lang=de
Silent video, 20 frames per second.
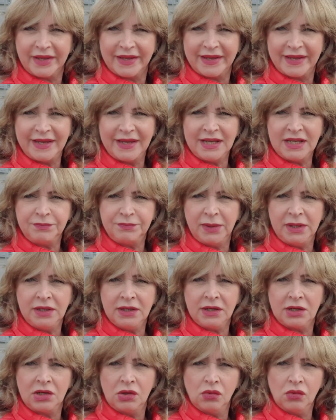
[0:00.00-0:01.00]
ich bin
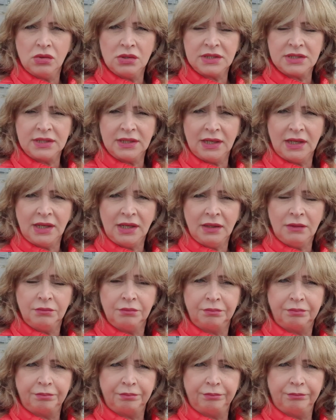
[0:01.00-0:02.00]
in Kloster,
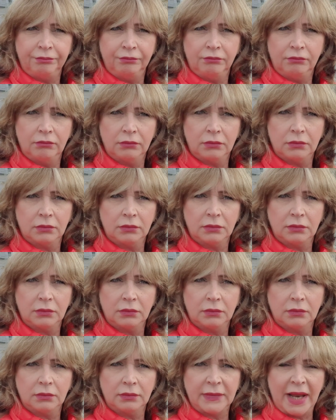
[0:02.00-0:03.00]

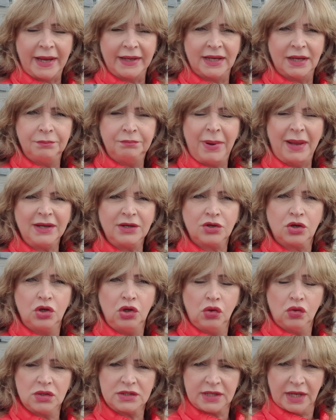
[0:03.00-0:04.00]
nein, in Bad
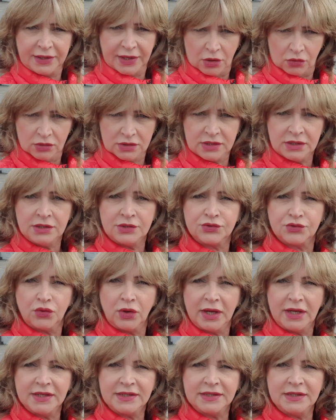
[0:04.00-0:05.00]
Klosternausitz,
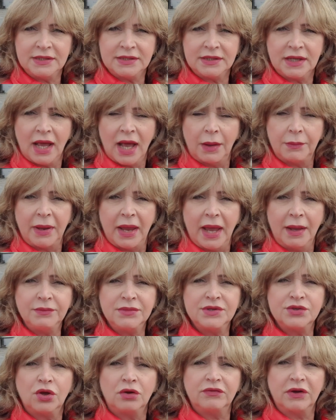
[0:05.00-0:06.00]
so heißt es, am
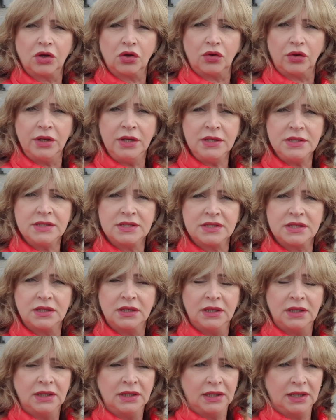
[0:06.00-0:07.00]
Hermsdorfer Kreuz
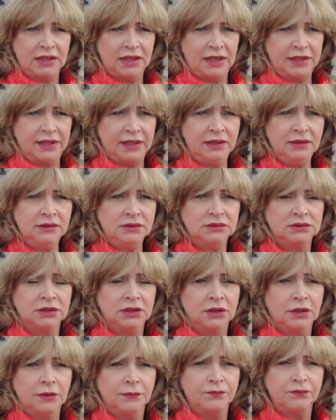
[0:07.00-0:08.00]
in der Nähe
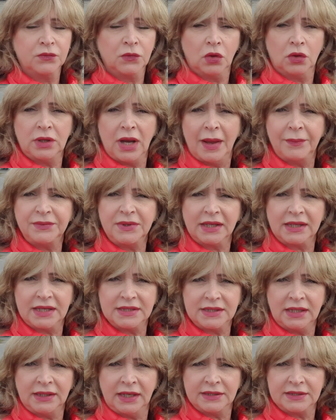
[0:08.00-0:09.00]
und habe da
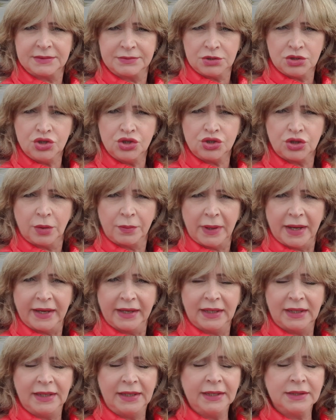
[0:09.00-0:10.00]
gestern einen Zwischenstopp
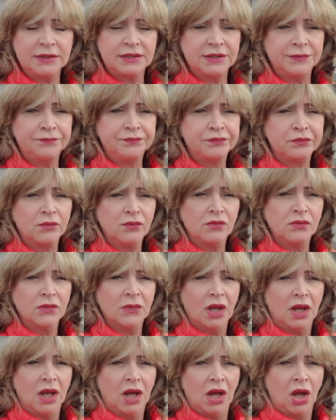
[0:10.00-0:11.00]
eingelegt
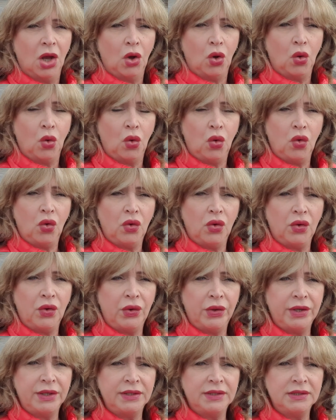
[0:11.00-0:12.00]

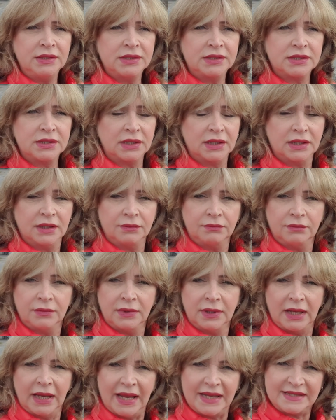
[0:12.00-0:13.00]
und ähm,
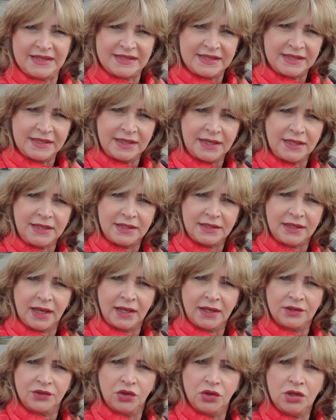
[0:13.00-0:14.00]
es ist nicht
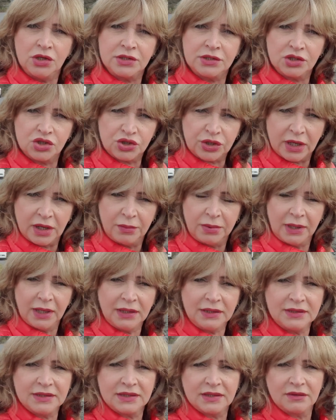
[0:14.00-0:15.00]
der idyllischste
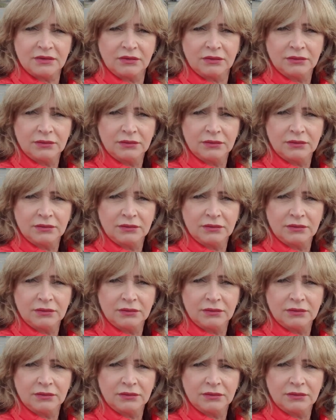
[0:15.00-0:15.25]
Stellplatz,